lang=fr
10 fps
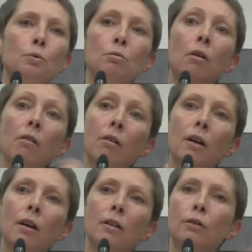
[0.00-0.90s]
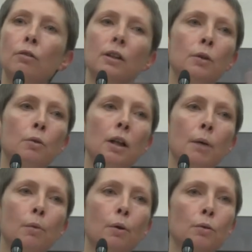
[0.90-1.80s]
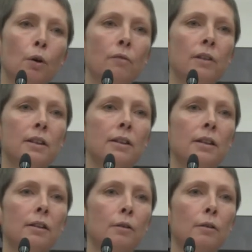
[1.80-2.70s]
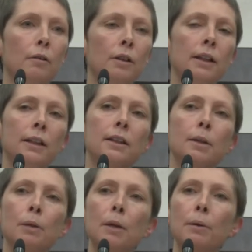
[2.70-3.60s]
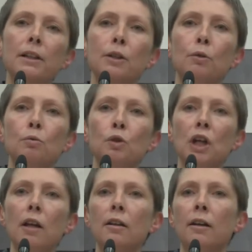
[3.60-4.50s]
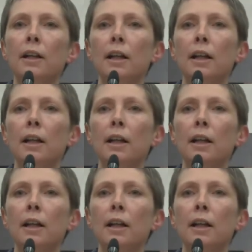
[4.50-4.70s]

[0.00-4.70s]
au Soudan, tente régulièrement de renverser Idriss Déby, le président du Tchad,